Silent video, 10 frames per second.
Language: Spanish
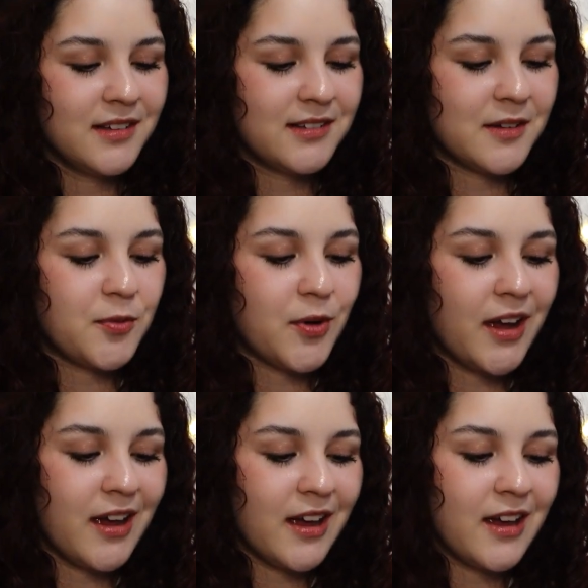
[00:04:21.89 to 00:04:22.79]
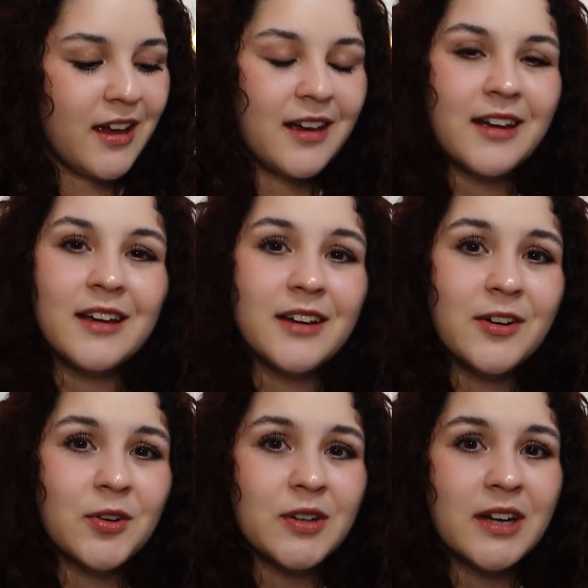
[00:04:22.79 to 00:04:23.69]
se fue eh,
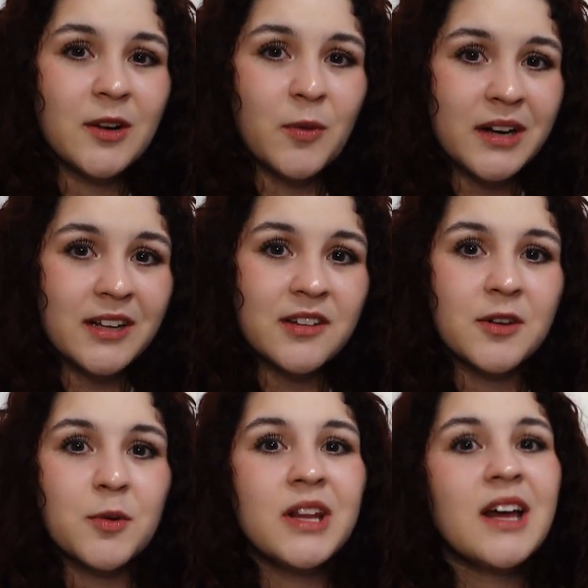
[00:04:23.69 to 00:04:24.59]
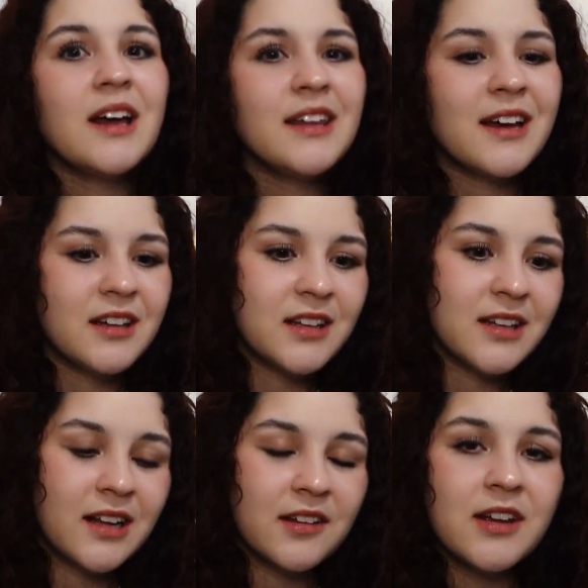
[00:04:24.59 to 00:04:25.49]
con el guardia de seguridad y ahí
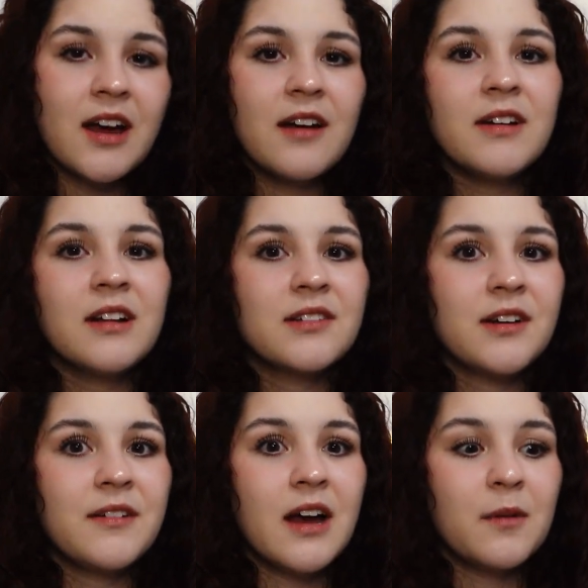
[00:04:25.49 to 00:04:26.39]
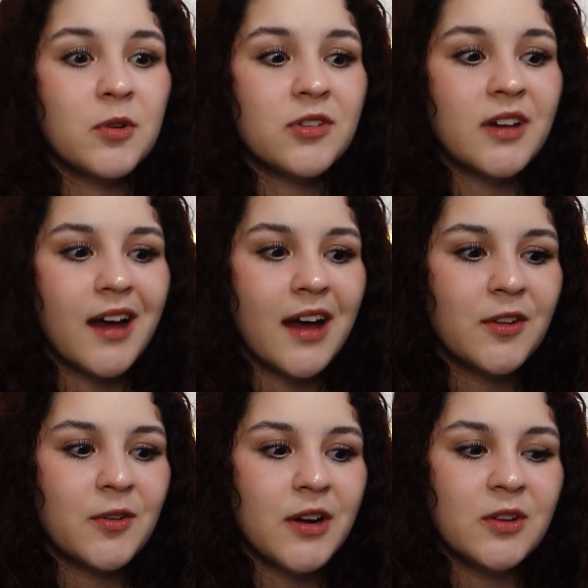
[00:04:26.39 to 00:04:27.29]
tenían las llaves, las habíamos
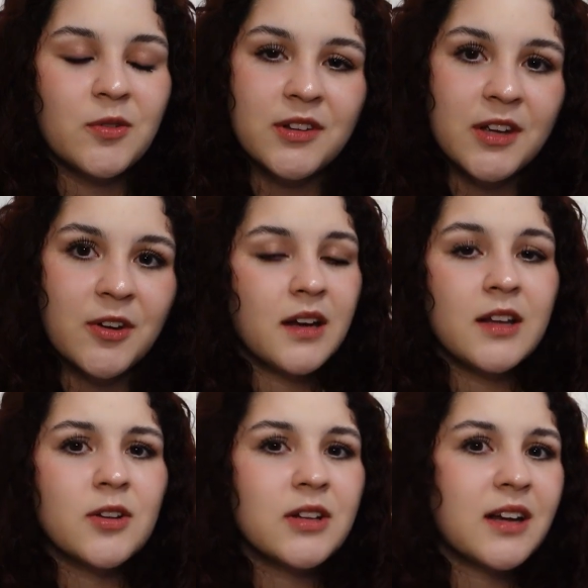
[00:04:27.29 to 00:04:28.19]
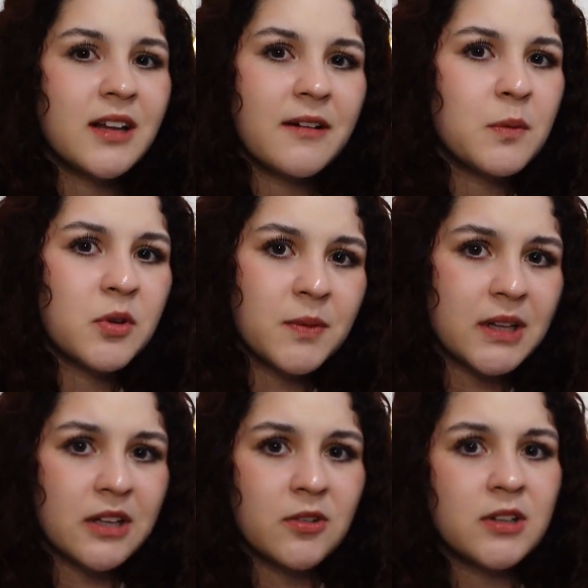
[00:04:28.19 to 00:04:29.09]
dejado en un sillón en donde andábamos
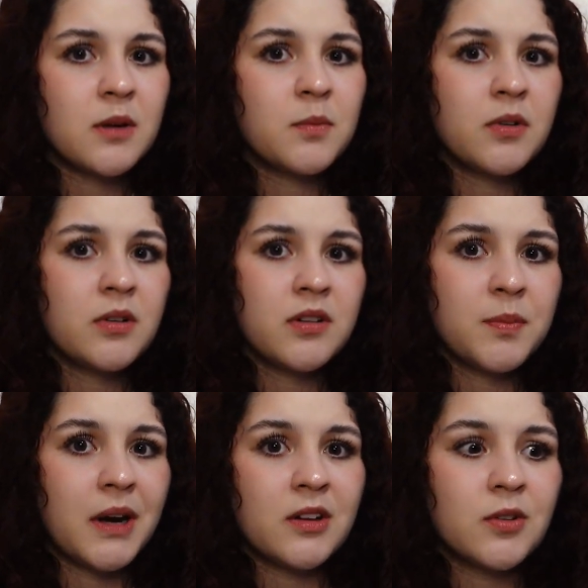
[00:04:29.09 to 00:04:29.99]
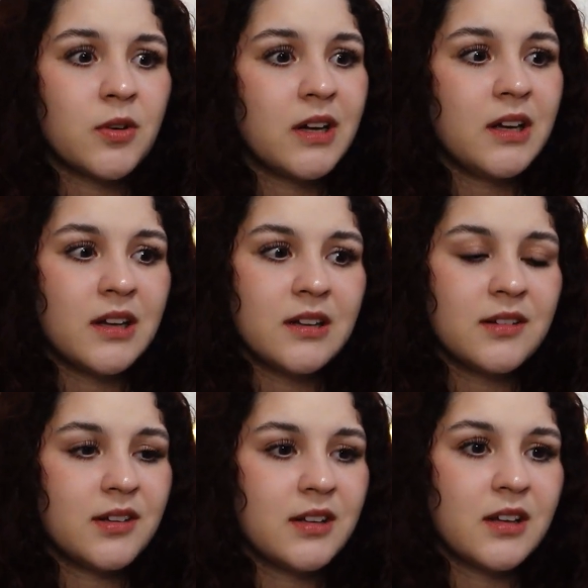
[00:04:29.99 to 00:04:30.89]
matando el tiempo esperando ahí en
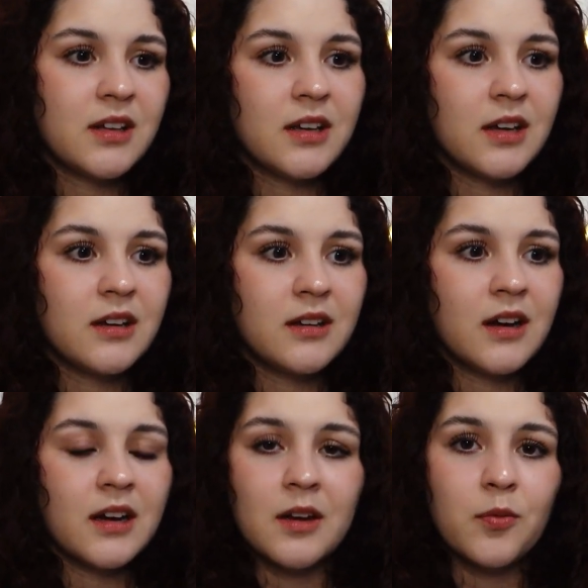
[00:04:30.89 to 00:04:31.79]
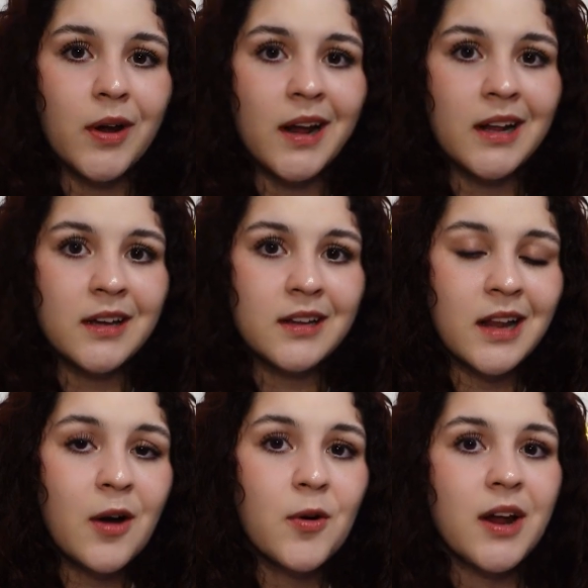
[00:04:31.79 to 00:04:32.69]
el cine de que a que fuera
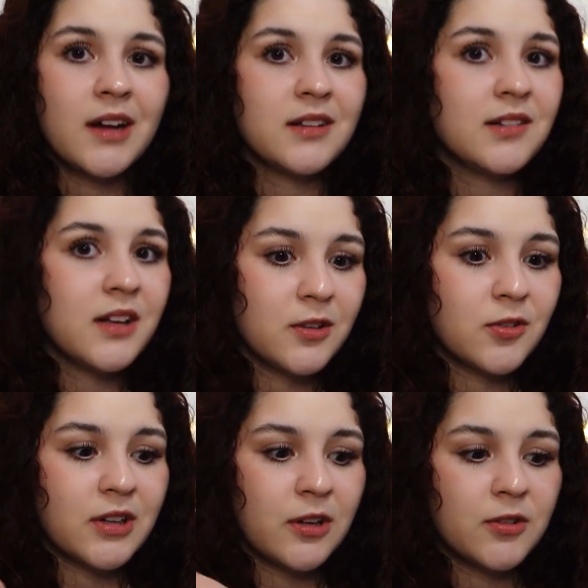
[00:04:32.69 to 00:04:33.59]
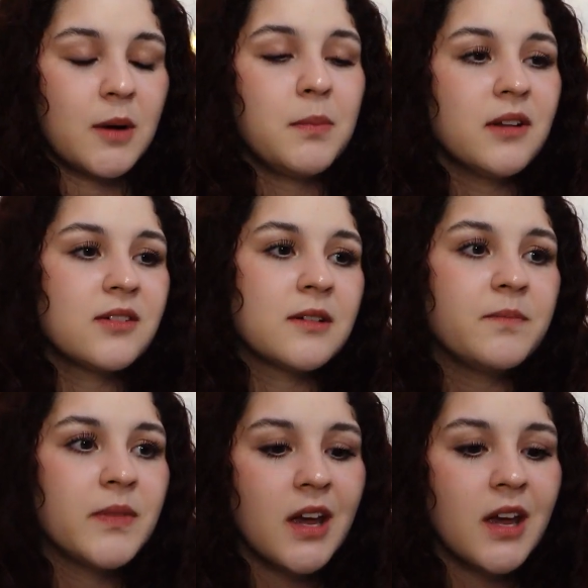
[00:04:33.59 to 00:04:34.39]
la hora antes de irnos a la otra plaza.